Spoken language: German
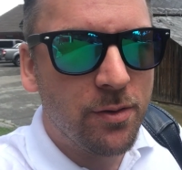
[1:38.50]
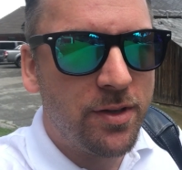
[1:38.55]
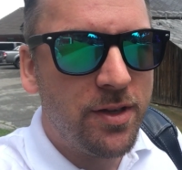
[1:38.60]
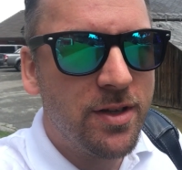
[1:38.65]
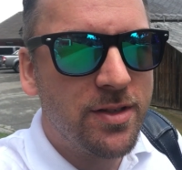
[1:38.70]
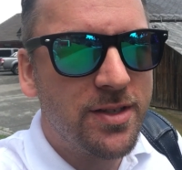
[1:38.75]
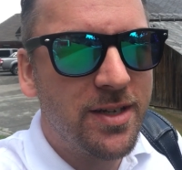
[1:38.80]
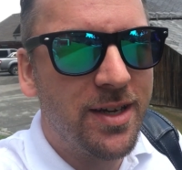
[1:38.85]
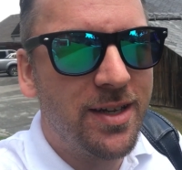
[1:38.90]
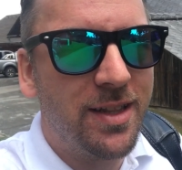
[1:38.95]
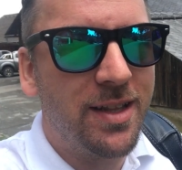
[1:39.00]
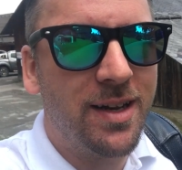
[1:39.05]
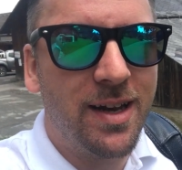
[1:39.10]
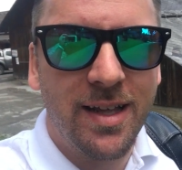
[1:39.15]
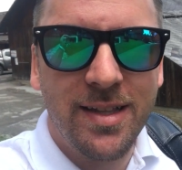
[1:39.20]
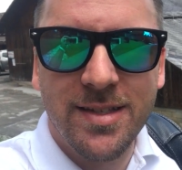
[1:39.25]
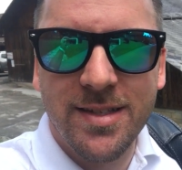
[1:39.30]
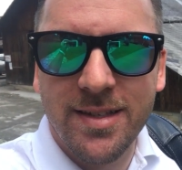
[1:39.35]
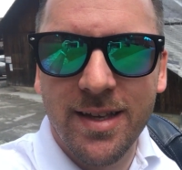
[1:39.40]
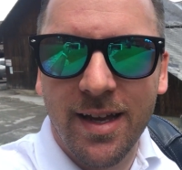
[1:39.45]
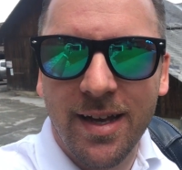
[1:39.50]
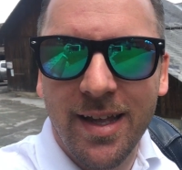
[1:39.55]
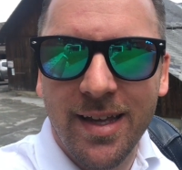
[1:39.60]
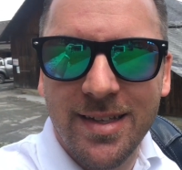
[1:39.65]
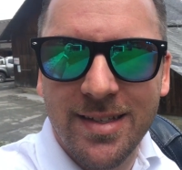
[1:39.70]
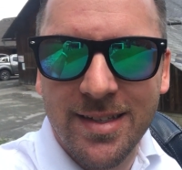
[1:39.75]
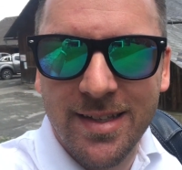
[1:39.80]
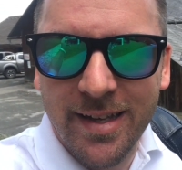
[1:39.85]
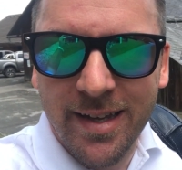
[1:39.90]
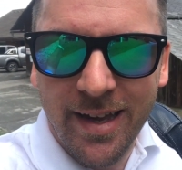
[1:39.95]
Und hier hat sich in den letzten Jahren
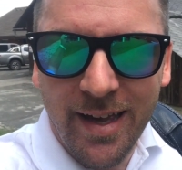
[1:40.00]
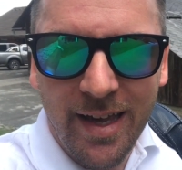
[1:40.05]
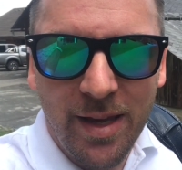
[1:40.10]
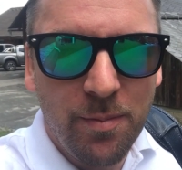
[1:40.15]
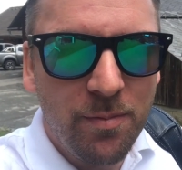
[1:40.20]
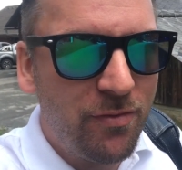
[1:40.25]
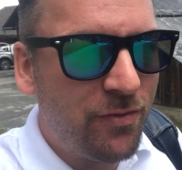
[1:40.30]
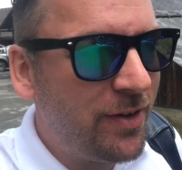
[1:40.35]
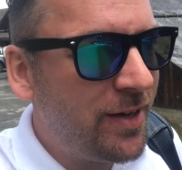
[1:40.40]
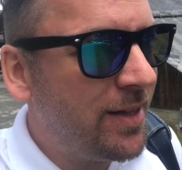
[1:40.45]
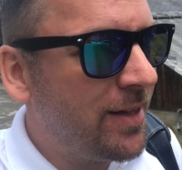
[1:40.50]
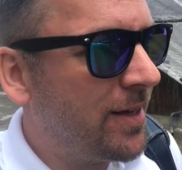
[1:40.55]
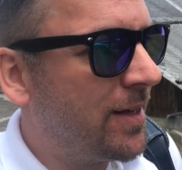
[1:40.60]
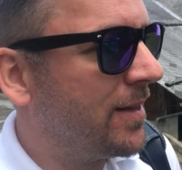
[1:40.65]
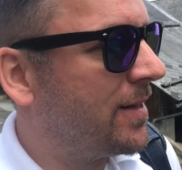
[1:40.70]
extrem viel